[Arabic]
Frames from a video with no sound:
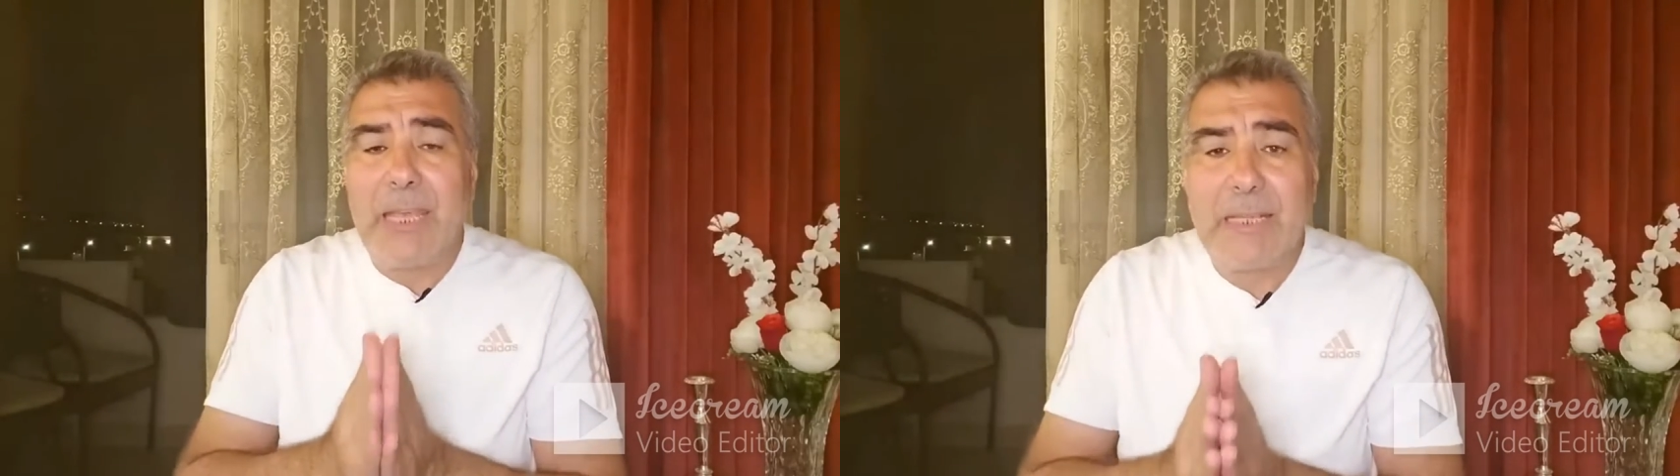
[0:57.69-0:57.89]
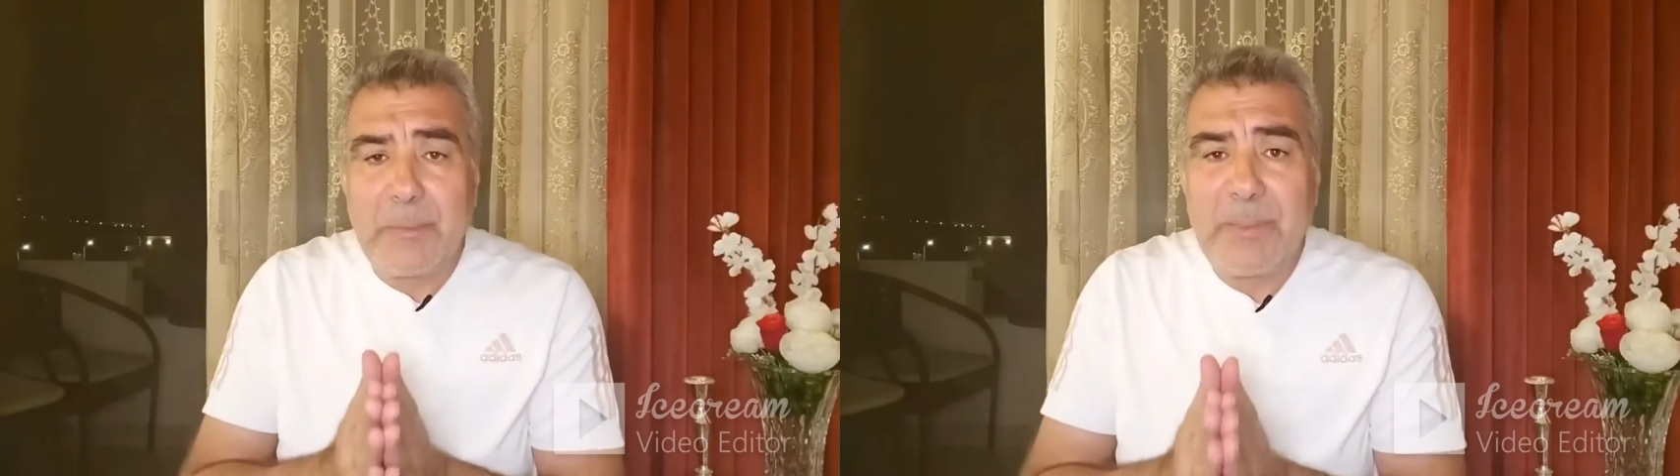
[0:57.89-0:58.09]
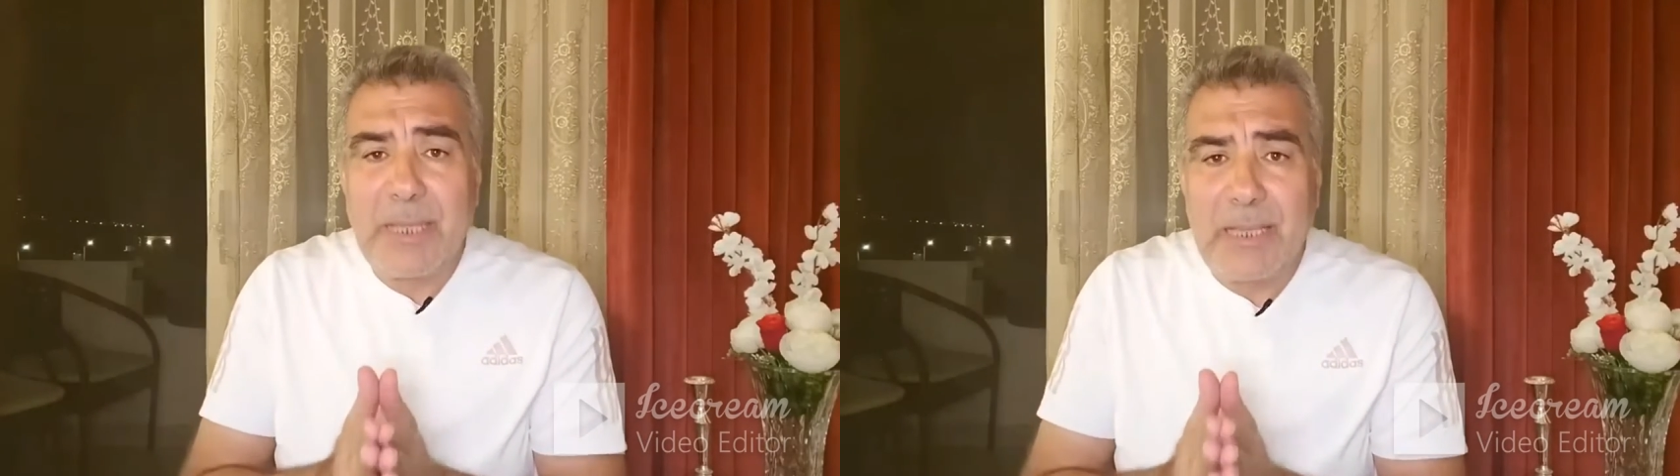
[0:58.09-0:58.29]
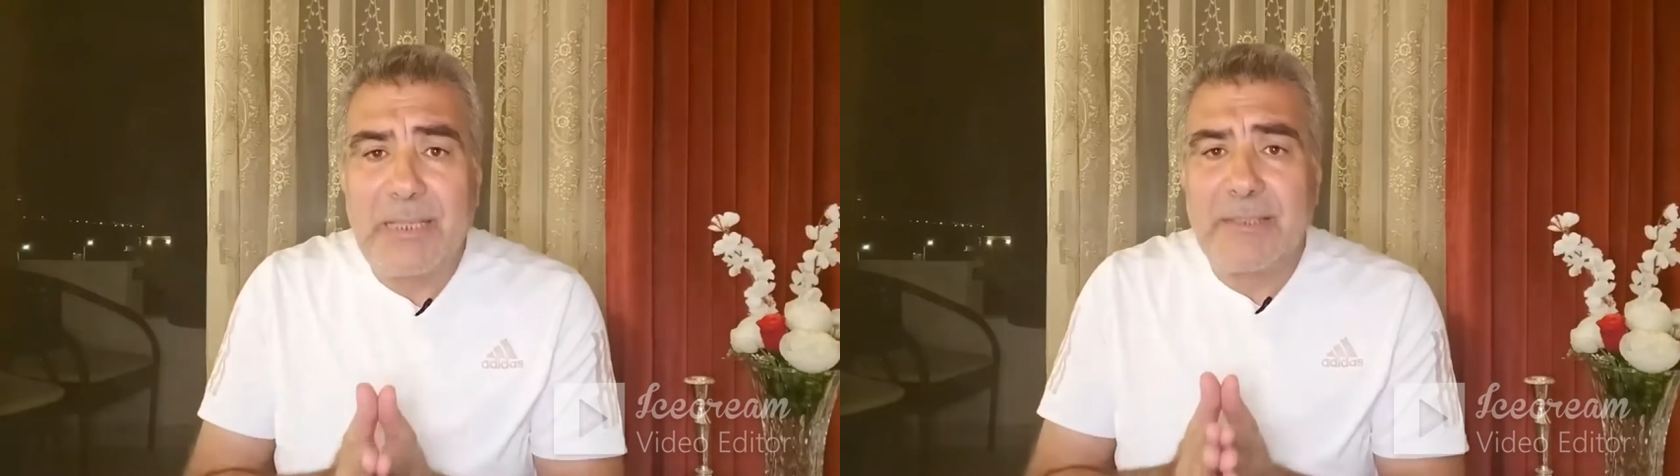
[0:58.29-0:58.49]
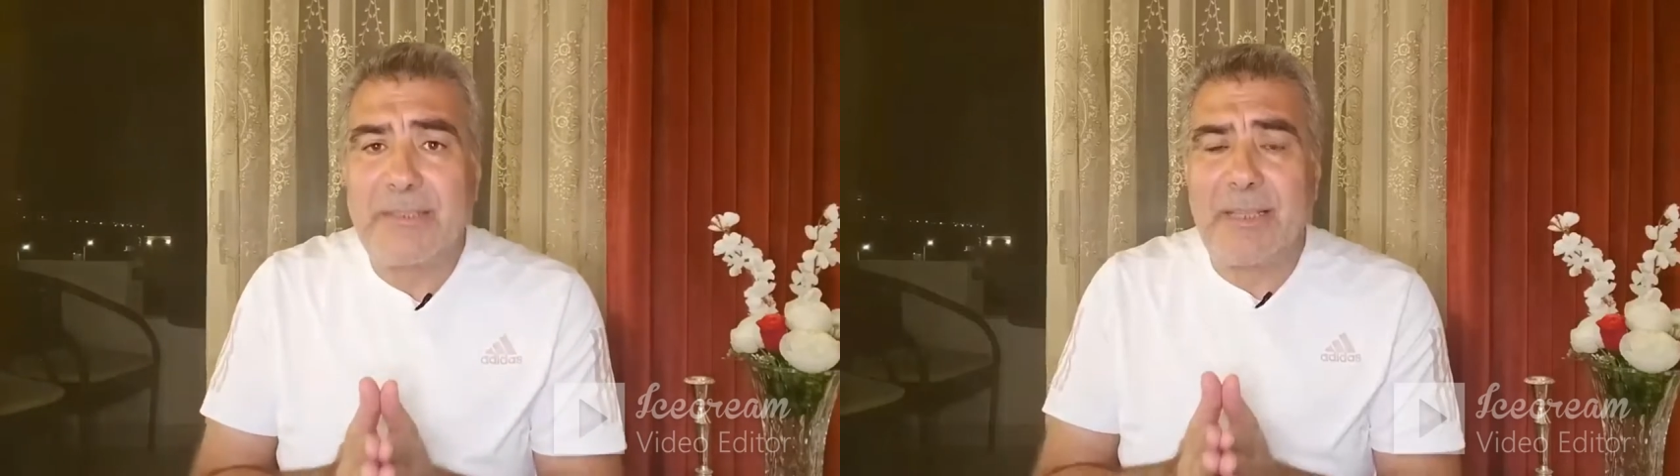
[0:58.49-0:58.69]
النبي
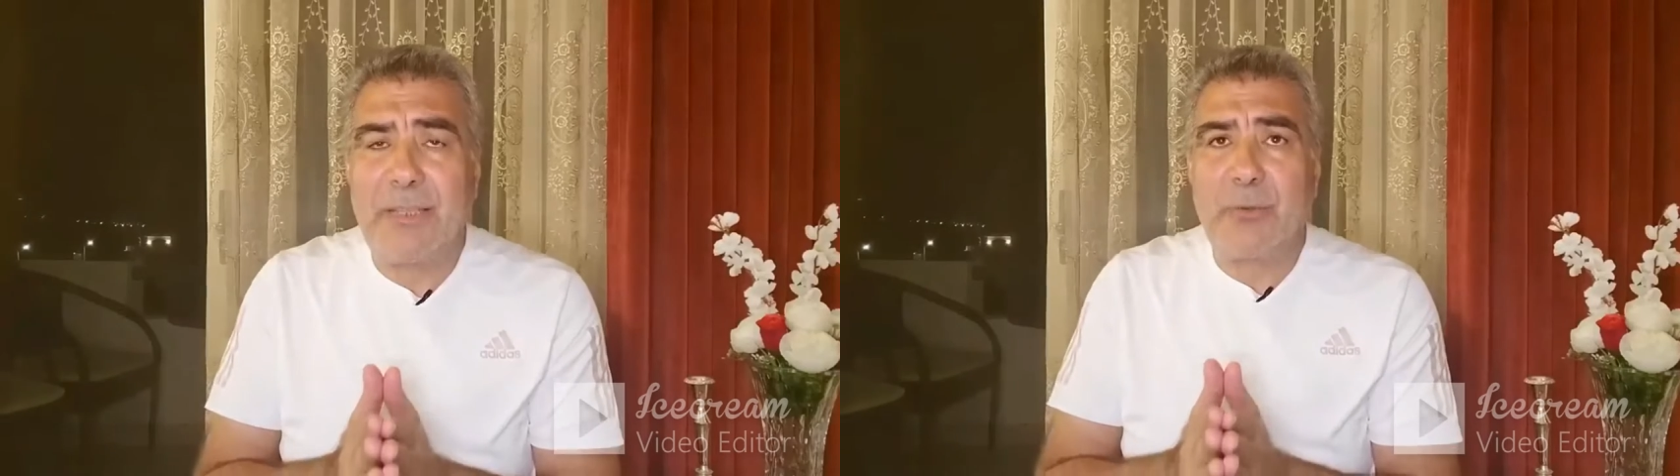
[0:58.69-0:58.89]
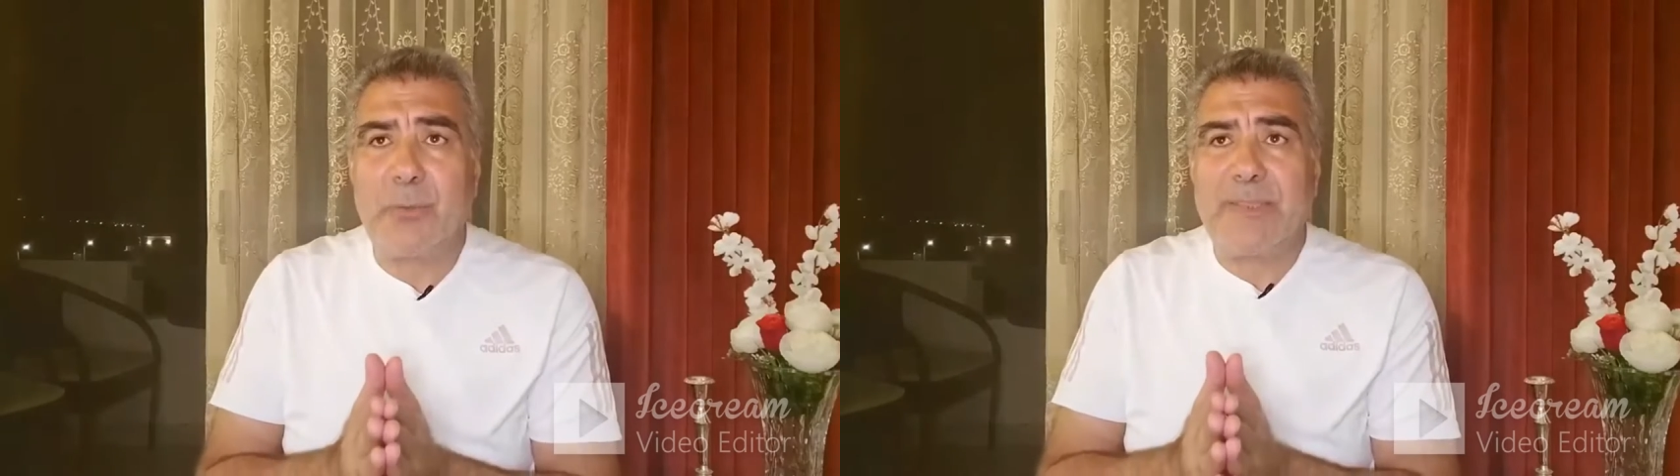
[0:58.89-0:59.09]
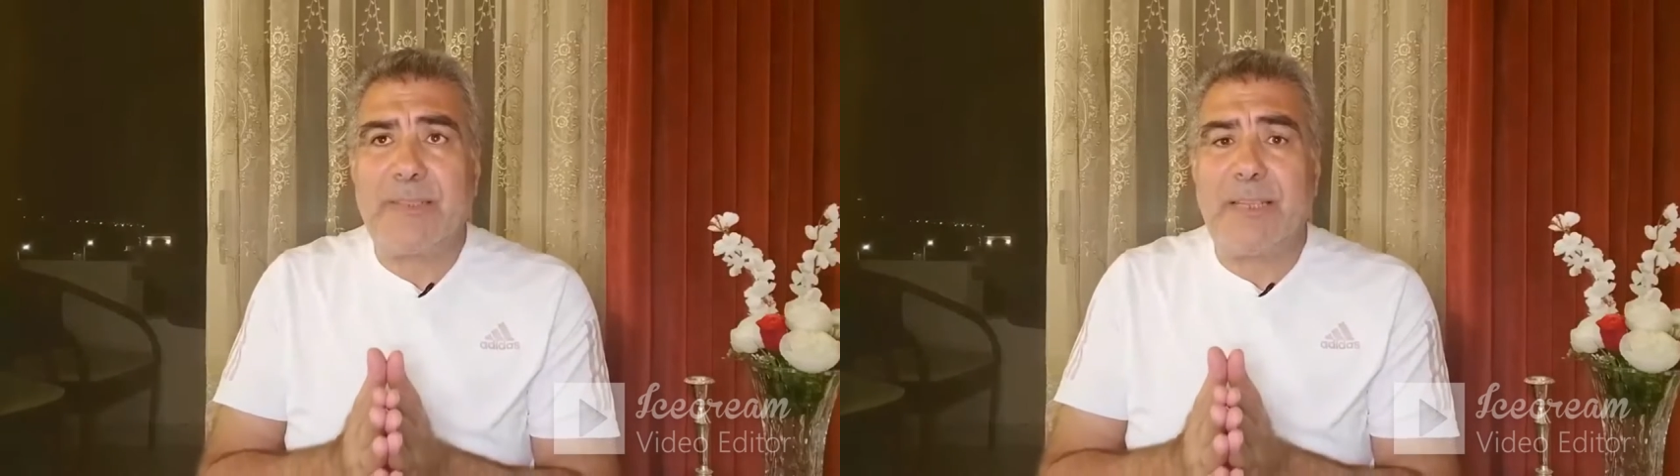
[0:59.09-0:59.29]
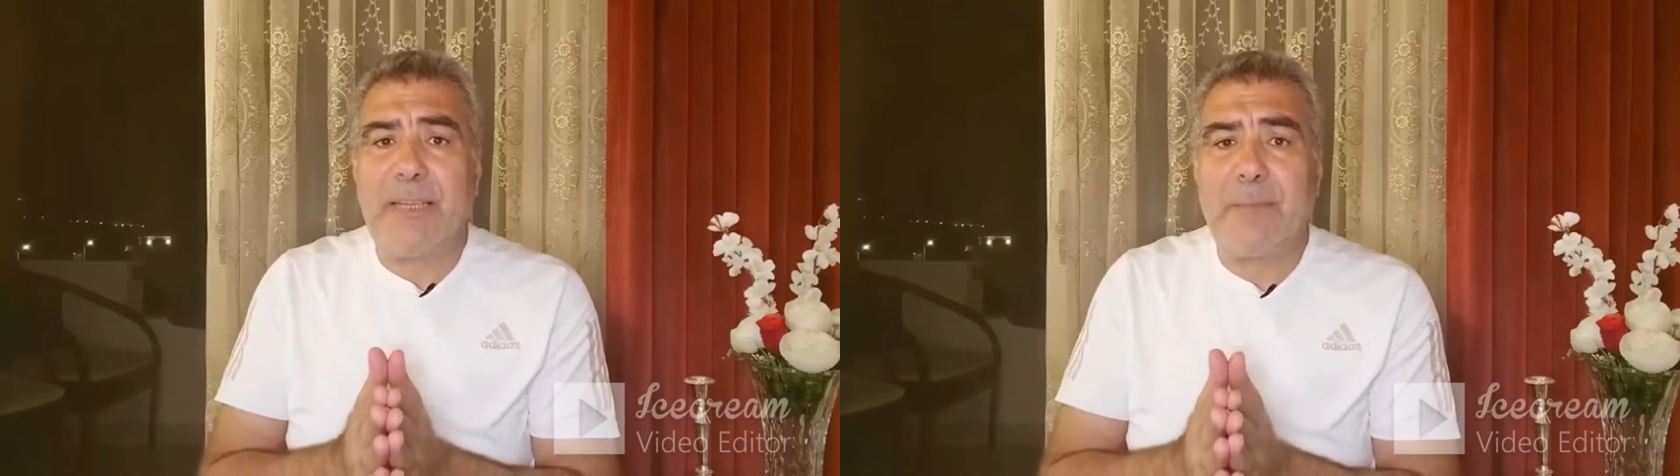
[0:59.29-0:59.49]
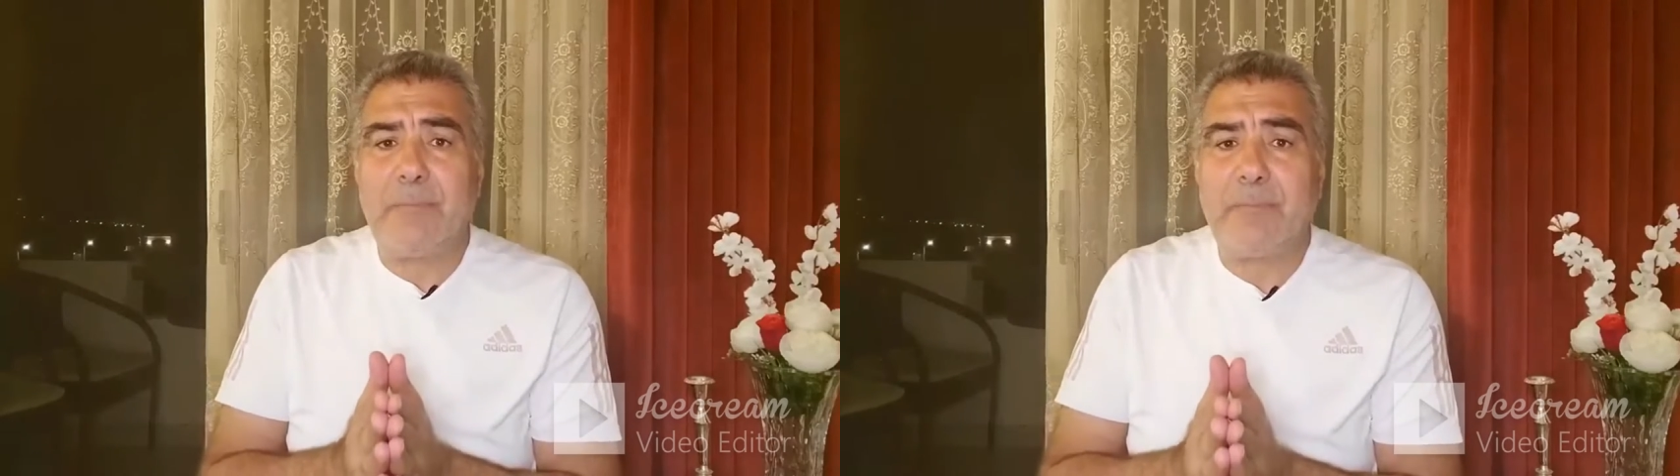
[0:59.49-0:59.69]
عليه الصلاة
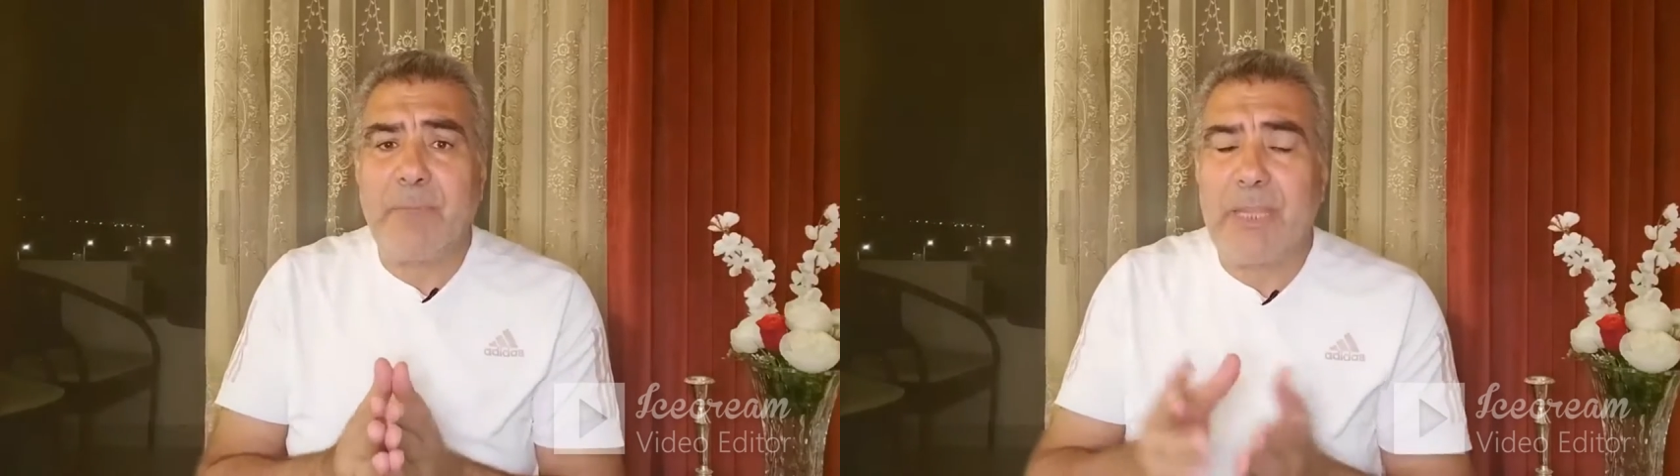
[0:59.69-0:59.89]
والسلام